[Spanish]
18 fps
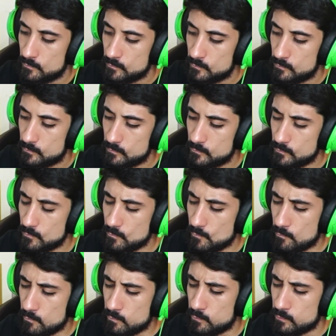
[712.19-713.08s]

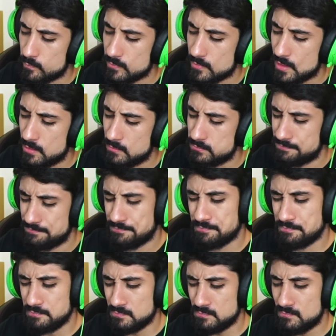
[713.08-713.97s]
Hmm.
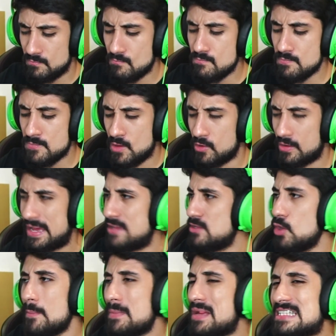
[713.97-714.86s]
Ok,
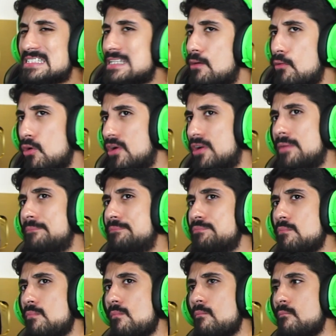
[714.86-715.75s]
no me da
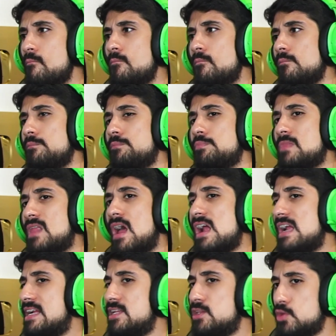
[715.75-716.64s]
sabor.
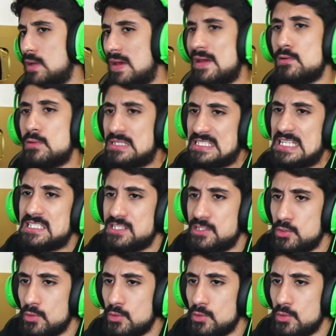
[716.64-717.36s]
Y todavía no es ácido.